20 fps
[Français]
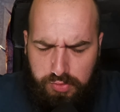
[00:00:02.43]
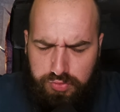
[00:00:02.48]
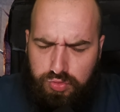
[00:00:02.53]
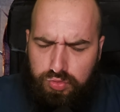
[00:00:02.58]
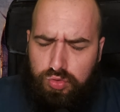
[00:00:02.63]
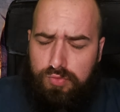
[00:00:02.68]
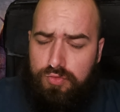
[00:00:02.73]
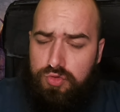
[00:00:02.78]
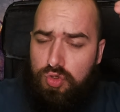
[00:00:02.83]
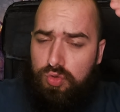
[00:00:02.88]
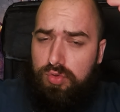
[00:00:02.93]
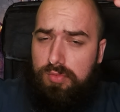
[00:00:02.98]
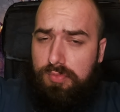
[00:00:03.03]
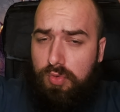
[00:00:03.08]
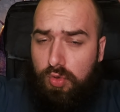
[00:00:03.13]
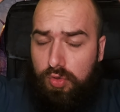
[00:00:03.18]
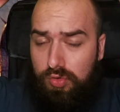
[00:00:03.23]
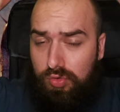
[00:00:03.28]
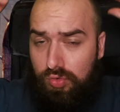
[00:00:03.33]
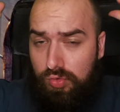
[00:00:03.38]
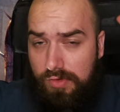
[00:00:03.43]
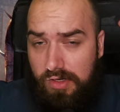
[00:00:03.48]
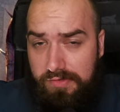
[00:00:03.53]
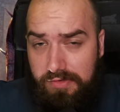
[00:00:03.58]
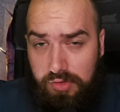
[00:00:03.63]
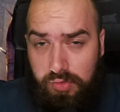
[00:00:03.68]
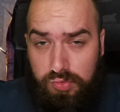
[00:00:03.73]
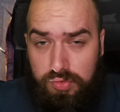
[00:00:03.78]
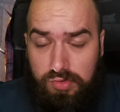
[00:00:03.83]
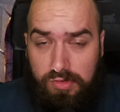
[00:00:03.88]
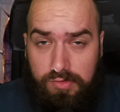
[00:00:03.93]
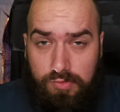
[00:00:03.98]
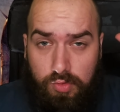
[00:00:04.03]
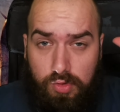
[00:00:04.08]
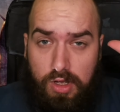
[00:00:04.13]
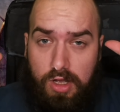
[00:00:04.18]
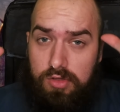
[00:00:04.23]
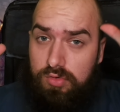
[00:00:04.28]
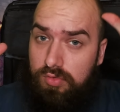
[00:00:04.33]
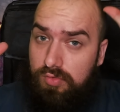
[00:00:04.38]
on se retrouve aujourd'hui pour une nouvelle vidéo
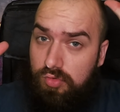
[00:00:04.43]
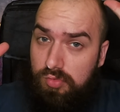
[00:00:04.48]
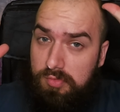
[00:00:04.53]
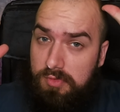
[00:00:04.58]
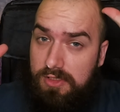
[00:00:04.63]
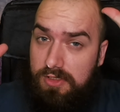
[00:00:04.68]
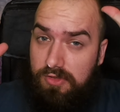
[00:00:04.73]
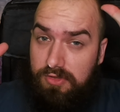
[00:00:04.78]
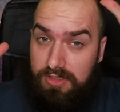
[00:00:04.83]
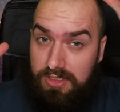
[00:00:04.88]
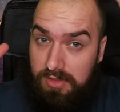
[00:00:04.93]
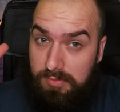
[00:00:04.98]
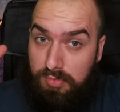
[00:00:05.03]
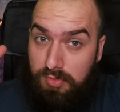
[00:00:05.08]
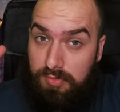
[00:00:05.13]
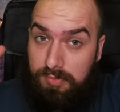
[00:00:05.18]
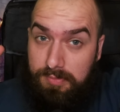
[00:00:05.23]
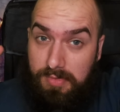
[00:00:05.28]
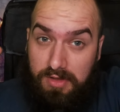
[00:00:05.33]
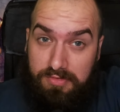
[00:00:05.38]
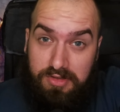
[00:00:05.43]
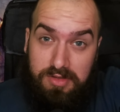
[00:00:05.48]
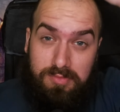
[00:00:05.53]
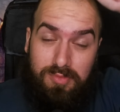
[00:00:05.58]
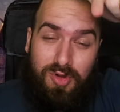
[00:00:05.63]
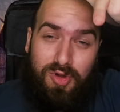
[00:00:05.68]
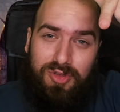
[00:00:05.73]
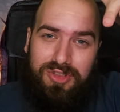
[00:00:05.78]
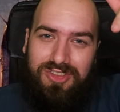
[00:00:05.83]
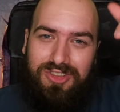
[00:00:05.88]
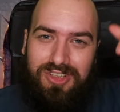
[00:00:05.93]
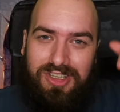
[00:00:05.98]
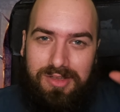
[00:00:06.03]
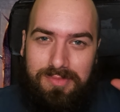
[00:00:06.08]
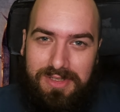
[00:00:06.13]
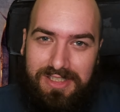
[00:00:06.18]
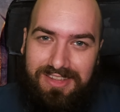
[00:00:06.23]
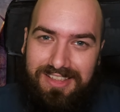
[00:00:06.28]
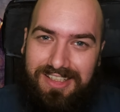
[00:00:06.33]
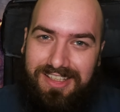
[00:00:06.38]
survivant, un nouveau build qui peut parfaitement rentrer dans la
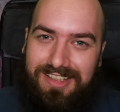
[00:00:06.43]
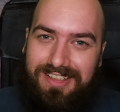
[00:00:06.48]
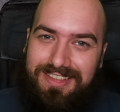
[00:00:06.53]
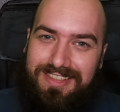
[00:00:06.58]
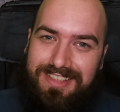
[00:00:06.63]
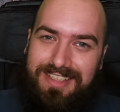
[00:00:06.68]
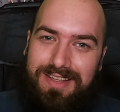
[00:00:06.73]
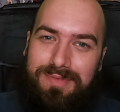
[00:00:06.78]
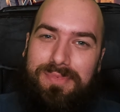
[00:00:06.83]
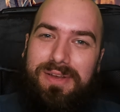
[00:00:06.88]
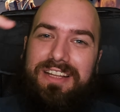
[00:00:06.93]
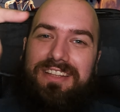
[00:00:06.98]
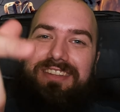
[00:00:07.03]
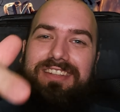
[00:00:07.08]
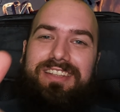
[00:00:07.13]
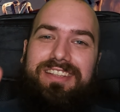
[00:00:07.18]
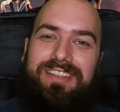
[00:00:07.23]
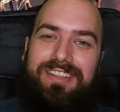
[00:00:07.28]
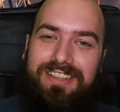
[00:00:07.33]
bêta, c'est parti